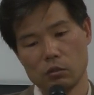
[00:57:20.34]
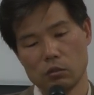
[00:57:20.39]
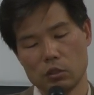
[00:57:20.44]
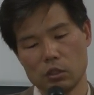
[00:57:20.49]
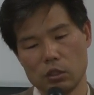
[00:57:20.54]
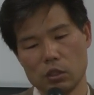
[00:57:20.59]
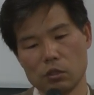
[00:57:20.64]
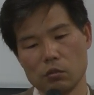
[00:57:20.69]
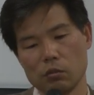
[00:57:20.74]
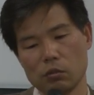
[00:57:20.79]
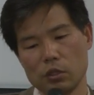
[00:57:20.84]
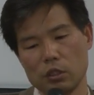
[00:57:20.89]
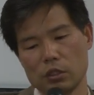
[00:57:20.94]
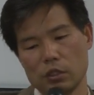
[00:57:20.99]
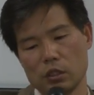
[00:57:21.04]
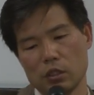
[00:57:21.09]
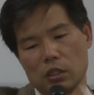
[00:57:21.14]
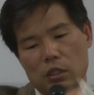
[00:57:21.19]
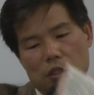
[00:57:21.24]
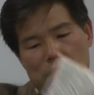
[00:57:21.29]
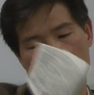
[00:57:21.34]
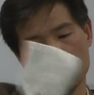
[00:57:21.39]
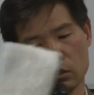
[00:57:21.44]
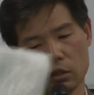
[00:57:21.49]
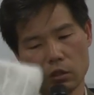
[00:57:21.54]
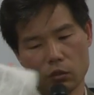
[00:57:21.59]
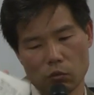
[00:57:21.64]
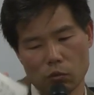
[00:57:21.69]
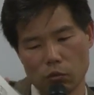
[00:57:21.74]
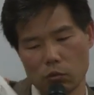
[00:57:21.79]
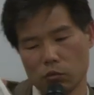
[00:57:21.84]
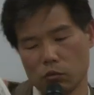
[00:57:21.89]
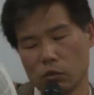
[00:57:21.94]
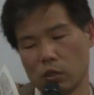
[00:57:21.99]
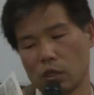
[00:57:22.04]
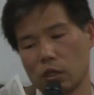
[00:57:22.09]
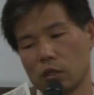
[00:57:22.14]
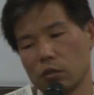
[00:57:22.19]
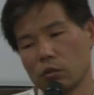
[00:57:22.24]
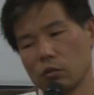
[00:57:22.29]
資料の1、2について
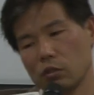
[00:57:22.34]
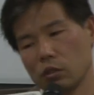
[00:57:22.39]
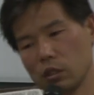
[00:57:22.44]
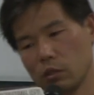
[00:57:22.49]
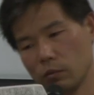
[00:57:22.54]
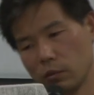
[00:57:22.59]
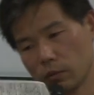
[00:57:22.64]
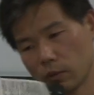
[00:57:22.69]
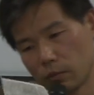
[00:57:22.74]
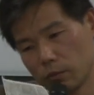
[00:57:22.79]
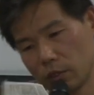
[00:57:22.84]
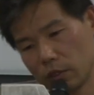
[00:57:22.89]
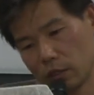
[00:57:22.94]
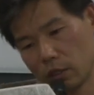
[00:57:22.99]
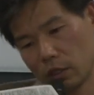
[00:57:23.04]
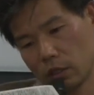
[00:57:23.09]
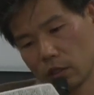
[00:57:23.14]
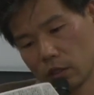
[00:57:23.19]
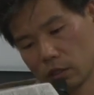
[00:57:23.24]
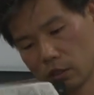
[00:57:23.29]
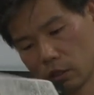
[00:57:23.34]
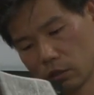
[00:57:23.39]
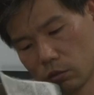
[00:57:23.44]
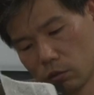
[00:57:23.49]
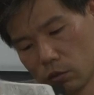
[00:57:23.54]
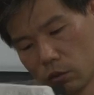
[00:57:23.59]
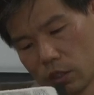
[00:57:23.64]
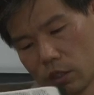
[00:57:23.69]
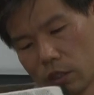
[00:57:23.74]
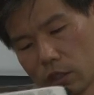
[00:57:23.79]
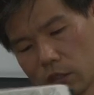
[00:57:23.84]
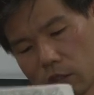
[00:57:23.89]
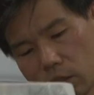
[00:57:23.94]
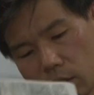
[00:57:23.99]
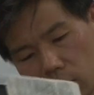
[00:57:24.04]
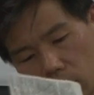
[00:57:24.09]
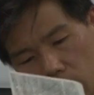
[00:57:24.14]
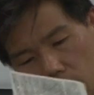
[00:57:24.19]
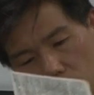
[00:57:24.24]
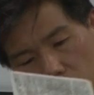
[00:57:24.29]
は今見ていった通りなん
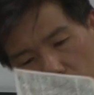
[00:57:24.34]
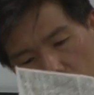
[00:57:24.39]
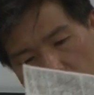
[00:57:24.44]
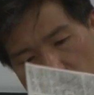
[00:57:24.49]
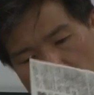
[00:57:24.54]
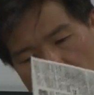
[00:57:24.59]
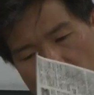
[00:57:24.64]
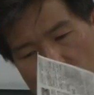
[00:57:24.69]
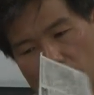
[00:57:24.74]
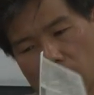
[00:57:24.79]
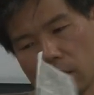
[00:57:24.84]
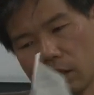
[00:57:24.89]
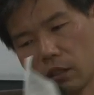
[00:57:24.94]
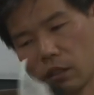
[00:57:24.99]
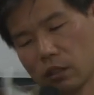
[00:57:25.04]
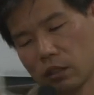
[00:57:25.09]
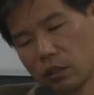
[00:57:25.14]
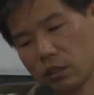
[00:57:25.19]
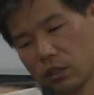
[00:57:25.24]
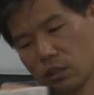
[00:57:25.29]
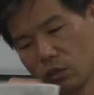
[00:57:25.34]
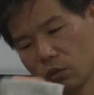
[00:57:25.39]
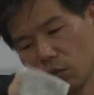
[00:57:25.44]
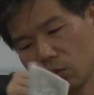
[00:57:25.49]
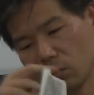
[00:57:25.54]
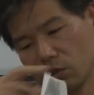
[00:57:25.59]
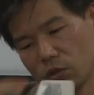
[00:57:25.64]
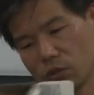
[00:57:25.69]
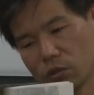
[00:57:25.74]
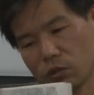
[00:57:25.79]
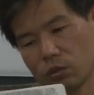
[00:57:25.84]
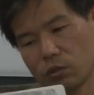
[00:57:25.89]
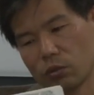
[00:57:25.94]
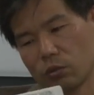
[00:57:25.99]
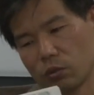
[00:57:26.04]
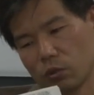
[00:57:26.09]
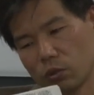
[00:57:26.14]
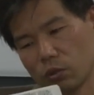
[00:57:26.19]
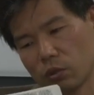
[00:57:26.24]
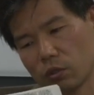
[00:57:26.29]
ですが、3、4のと
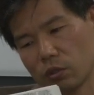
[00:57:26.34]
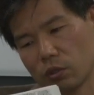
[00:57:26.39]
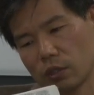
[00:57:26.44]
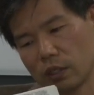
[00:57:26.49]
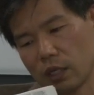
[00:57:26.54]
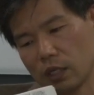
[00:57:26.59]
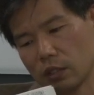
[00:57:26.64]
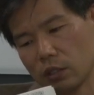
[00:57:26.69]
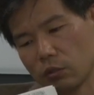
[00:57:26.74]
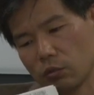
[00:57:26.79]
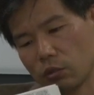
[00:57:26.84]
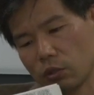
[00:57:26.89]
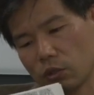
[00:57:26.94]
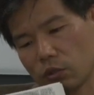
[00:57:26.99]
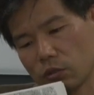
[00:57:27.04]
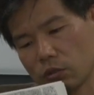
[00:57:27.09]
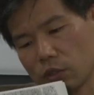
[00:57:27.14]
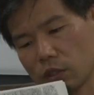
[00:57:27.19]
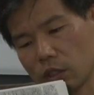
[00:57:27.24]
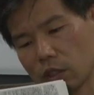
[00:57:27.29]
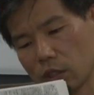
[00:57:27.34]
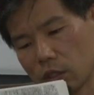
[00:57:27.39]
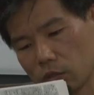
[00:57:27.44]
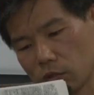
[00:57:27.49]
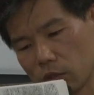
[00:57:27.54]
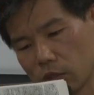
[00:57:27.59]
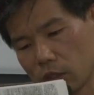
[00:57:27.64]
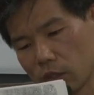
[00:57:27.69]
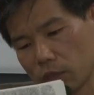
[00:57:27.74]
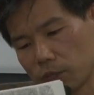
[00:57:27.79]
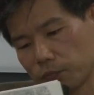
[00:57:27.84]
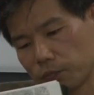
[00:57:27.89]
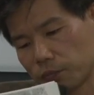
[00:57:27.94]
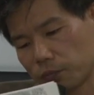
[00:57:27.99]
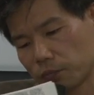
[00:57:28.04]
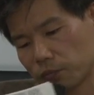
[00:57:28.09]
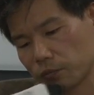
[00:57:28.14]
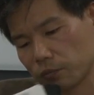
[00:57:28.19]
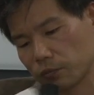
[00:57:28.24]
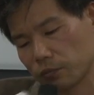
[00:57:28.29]
ころ、なんでこれをつけたのか
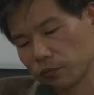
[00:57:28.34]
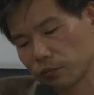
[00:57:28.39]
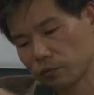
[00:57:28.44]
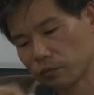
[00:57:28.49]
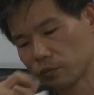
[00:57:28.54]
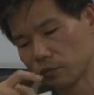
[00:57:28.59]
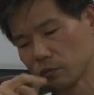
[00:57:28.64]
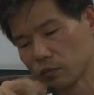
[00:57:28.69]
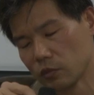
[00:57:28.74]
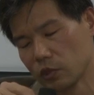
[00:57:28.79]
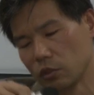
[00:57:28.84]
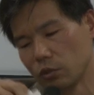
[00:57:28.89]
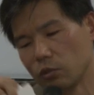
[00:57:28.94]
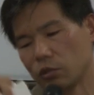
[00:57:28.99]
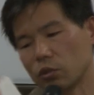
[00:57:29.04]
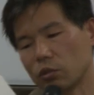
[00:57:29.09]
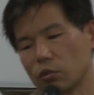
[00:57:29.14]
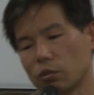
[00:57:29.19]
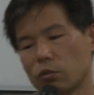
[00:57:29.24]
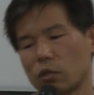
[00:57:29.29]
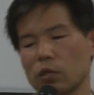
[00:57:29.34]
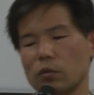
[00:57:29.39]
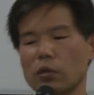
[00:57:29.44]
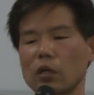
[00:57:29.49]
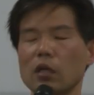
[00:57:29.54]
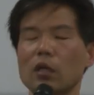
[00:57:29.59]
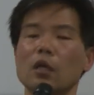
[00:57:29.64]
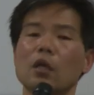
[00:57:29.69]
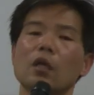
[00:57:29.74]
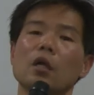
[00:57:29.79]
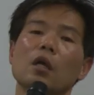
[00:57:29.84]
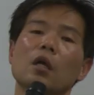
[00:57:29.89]
というと、これは